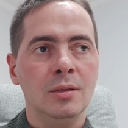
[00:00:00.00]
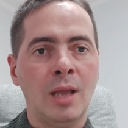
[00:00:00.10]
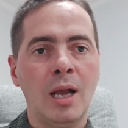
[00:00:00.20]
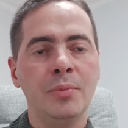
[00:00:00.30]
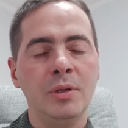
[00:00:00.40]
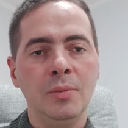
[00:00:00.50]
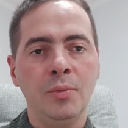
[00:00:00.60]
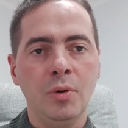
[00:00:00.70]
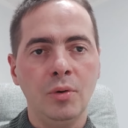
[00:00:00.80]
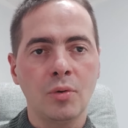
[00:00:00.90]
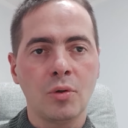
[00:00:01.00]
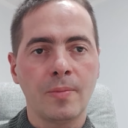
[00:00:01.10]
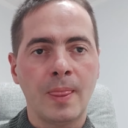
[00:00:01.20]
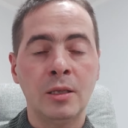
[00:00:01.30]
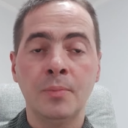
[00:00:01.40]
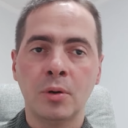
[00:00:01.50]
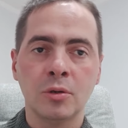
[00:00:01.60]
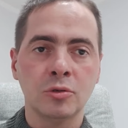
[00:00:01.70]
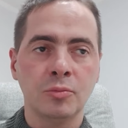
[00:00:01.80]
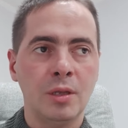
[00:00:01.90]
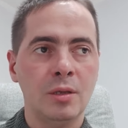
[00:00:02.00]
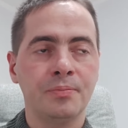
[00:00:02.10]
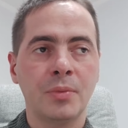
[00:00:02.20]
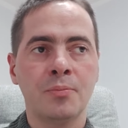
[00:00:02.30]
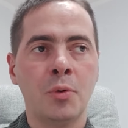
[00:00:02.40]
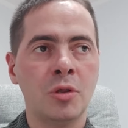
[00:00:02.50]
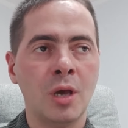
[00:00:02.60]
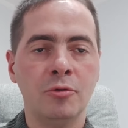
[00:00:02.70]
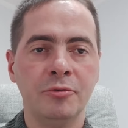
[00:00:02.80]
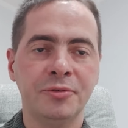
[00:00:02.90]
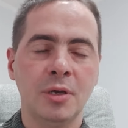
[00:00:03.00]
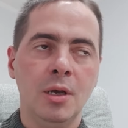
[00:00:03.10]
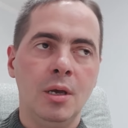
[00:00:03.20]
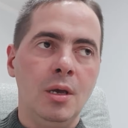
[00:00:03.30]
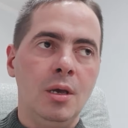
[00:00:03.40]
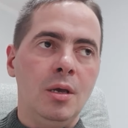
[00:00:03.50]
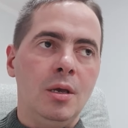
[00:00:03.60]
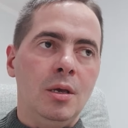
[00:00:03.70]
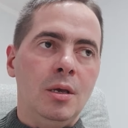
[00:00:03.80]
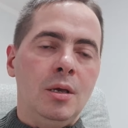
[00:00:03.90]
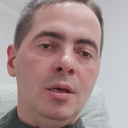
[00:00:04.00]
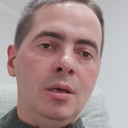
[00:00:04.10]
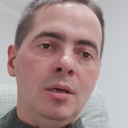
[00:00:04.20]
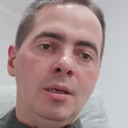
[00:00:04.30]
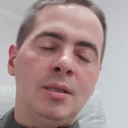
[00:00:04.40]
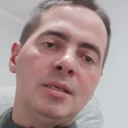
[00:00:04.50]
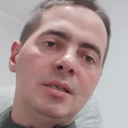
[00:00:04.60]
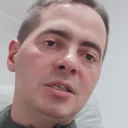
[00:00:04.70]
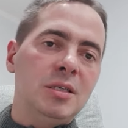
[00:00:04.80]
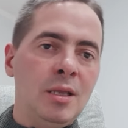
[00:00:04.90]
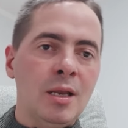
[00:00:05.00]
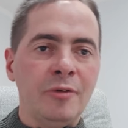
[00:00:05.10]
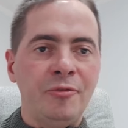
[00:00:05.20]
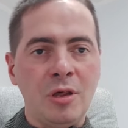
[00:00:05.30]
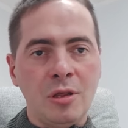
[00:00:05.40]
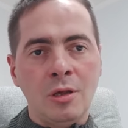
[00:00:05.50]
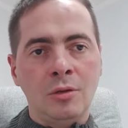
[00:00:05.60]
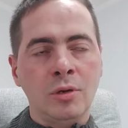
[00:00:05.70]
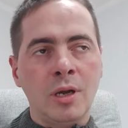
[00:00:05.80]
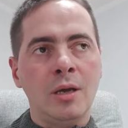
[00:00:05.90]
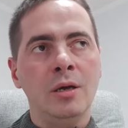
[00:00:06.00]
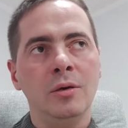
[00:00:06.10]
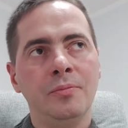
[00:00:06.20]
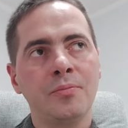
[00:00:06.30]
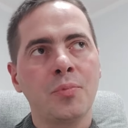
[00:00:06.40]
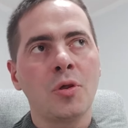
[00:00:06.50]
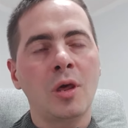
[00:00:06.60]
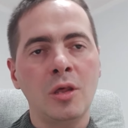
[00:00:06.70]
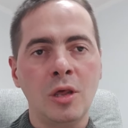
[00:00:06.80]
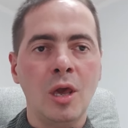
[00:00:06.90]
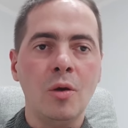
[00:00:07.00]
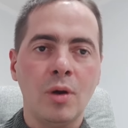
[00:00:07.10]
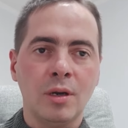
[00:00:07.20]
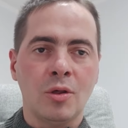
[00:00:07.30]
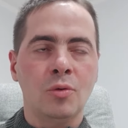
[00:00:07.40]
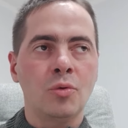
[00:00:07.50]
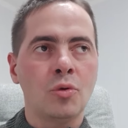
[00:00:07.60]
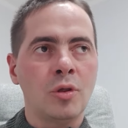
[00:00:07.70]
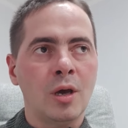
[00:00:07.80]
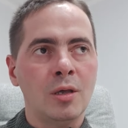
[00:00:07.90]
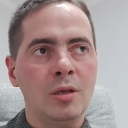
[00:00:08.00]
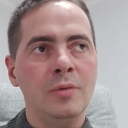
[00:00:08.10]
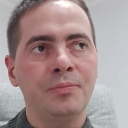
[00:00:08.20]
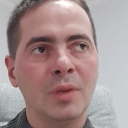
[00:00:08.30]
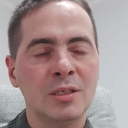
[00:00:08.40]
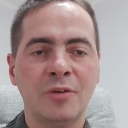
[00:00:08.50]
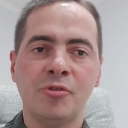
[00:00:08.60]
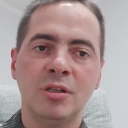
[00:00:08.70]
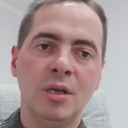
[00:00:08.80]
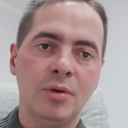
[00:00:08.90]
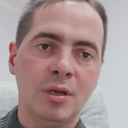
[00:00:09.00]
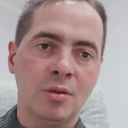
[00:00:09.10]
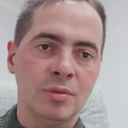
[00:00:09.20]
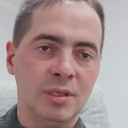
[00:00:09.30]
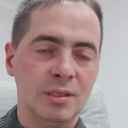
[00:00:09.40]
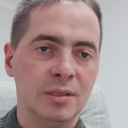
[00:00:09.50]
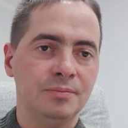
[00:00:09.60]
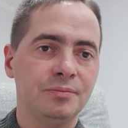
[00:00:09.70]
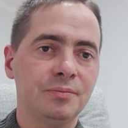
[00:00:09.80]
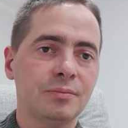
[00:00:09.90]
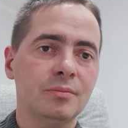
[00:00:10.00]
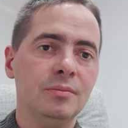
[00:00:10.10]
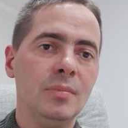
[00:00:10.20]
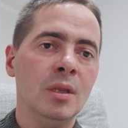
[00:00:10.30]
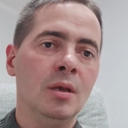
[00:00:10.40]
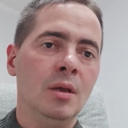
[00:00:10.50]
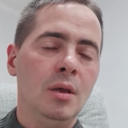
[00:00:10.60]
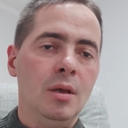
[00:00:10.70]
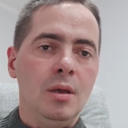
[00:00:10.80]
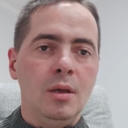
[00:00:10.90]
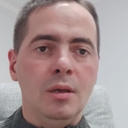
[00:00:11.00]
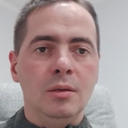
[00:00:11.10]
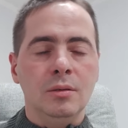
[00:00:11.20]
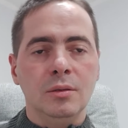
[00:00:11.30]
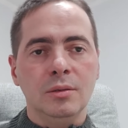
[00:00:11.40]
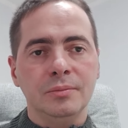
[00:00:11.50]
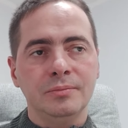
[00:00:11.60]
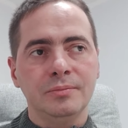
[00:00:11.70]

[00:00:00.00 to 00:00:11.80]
tak by nie było już nieporozumień, podziałów, i tej strasznej nienawiści, która przejęła nasze uczucia i zawładnęła naszym sercem. E,